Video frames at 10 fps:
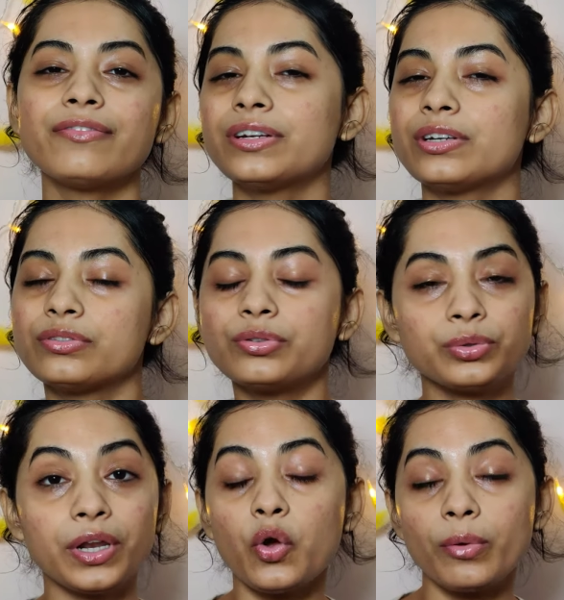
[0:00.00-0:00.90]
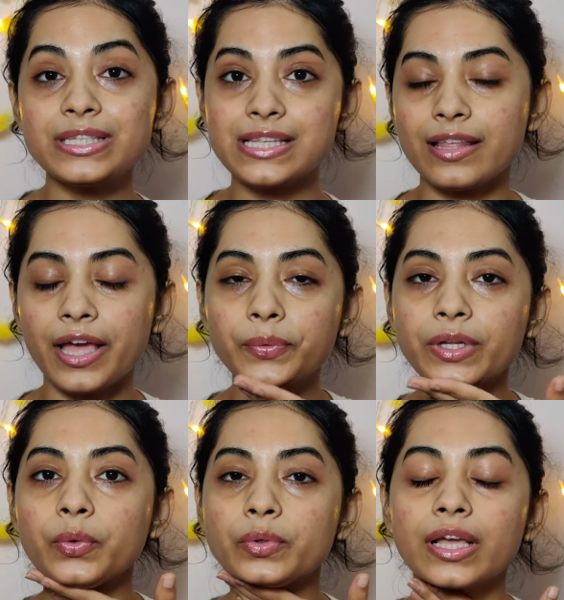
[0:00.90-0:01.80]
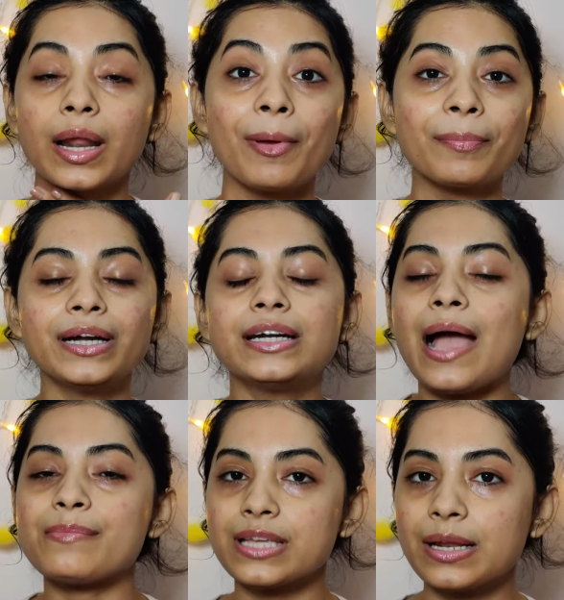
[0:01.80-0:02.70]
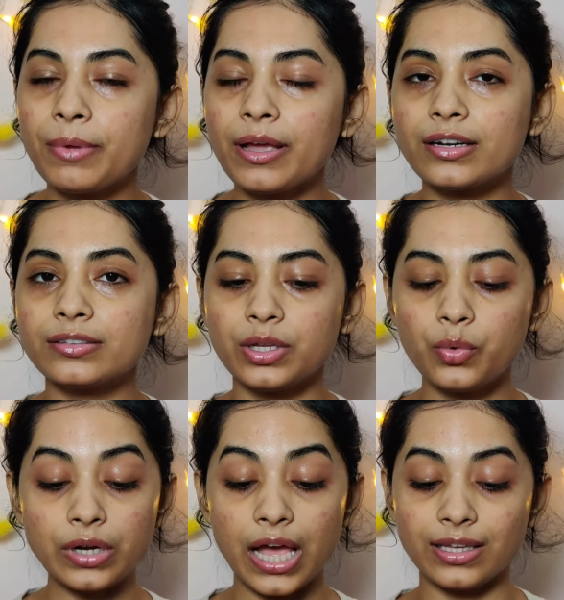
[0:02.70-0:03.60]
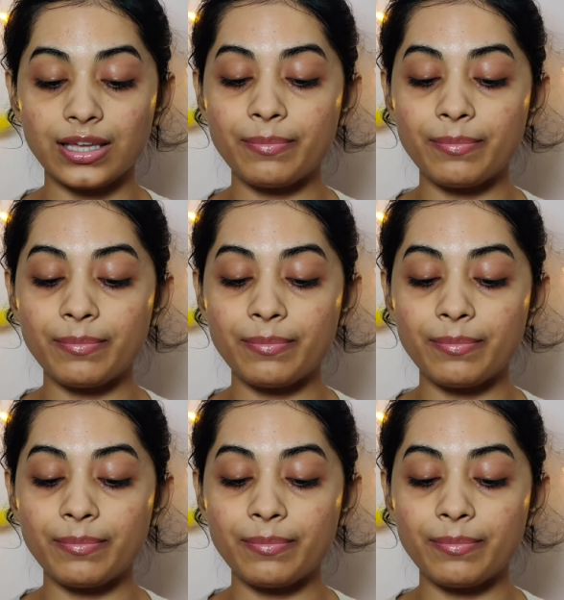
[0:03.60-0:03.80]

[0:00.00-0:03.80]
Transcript: या फिर यूजुअली कोई भी स्किन केयर रूटीन होता है ना मैं अपने डैम स्किन पे करती हूँ ना